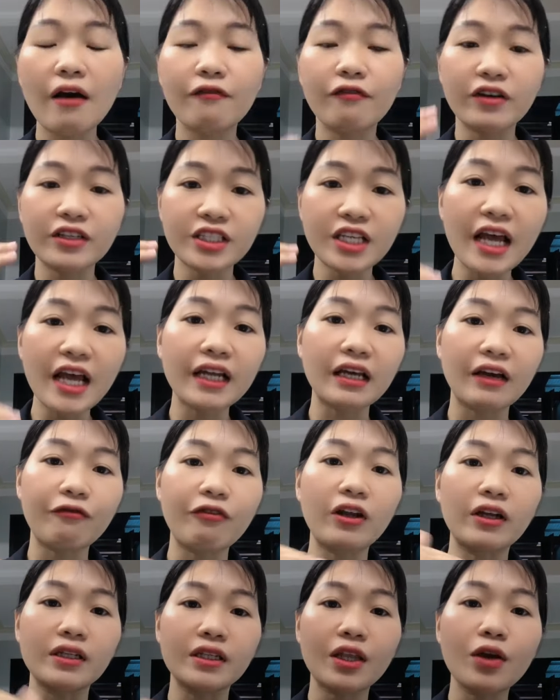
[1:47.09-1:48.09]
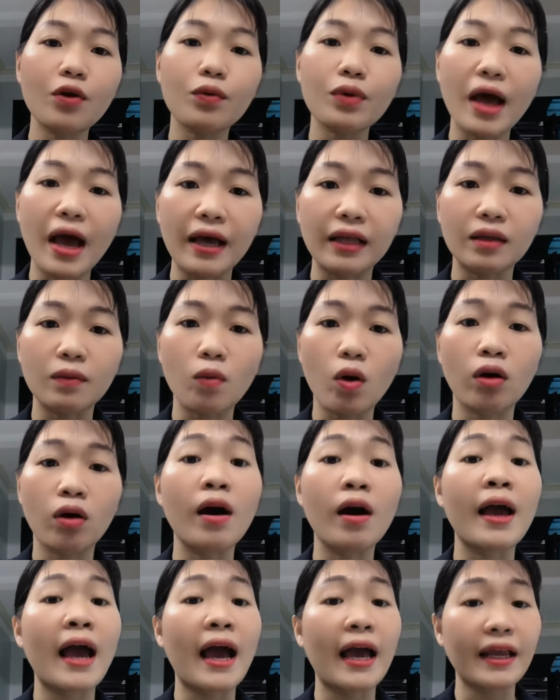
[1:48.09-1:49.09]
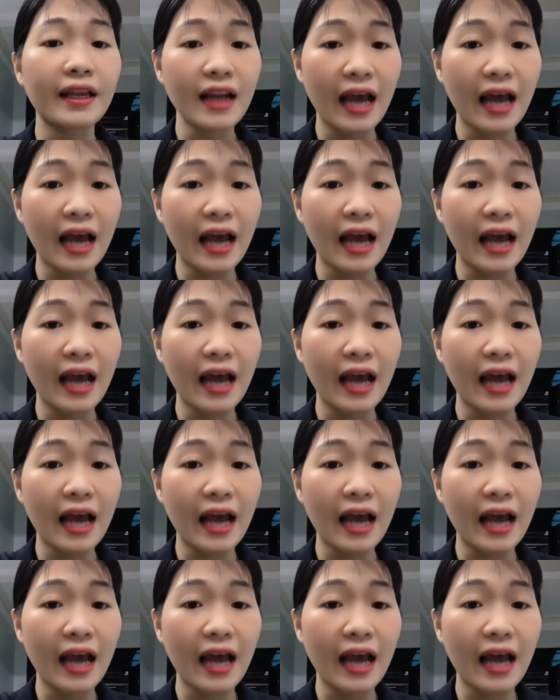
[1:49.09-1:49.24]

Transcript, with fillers: và trên cái phần tiêu đề thì mọi người hãy